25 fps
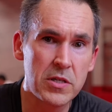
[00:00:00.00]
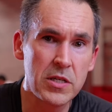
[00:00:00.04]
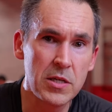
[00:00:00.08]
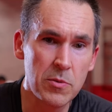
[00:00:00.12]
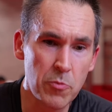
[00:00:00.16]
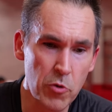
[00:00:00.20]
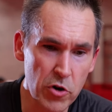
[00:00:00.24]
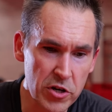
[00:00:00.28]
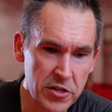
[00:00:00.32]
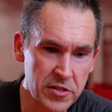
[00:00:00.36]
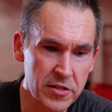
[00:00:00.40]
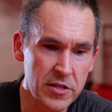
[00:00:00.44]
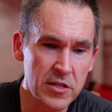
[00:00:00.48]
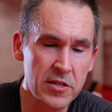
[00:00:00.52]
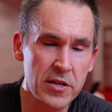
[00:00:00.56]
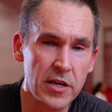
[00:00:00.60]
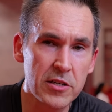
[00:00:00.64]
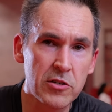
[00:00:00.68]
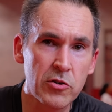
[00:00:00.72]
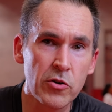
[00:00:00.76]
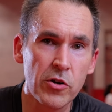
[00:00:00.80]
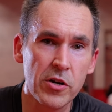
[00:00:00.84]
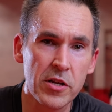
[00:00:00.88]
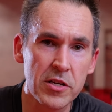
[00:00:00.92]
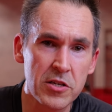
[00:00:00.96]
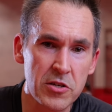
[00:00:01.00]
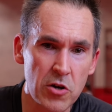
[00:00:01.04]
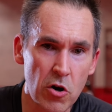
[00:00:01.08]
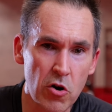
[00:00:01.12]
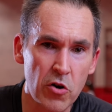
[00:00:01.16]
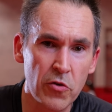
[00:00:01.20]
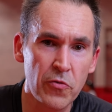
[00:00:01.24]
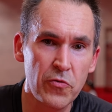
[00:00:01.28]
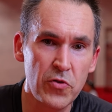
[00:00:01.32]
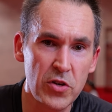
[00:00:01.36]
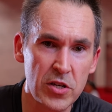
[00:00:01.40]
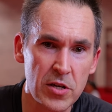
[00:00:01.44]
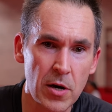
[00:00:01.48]
die möchte ich natürlich
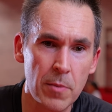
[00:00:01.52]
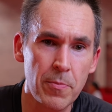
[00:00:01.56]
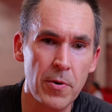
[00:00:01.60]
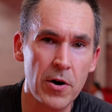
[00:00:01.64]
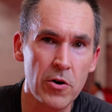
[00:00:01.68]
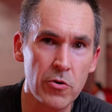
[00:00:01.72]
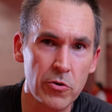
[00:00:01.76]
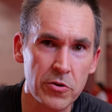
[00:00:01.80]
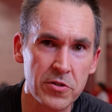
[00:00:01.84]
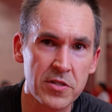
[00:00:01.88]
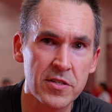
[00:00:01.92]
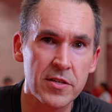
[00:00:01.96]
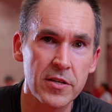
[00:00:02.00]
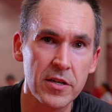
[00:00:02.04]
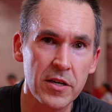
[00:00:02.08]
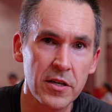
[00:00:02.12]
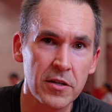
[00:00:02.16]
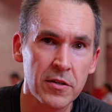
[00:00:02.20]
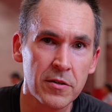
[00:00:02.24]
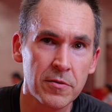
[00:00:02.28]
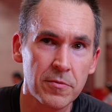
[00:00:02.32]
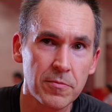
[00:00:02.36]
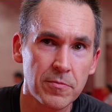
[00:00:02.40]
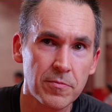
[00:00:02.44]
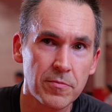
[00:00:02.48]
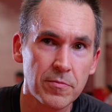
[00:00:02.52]
auch wieder bei uns sehen.